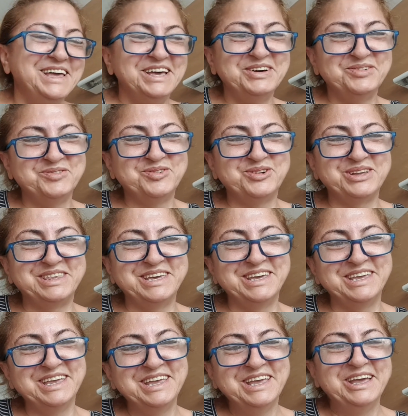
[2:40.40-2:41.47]
Вот.
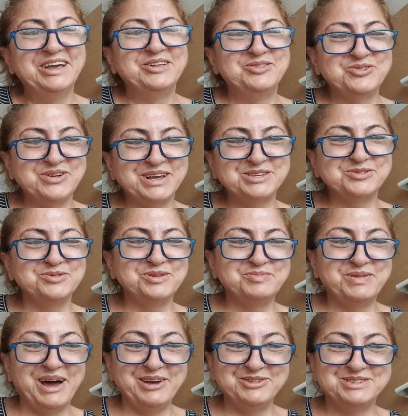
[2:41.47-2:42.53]
Но ну, раз
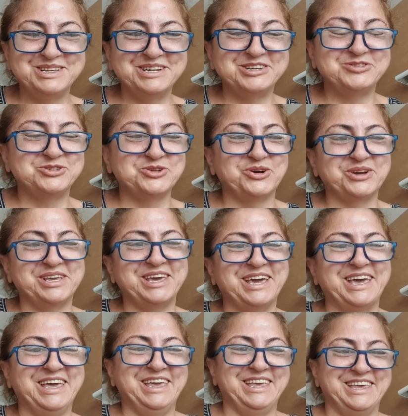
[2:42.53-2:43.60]
улыбаюсь, значит, все окей.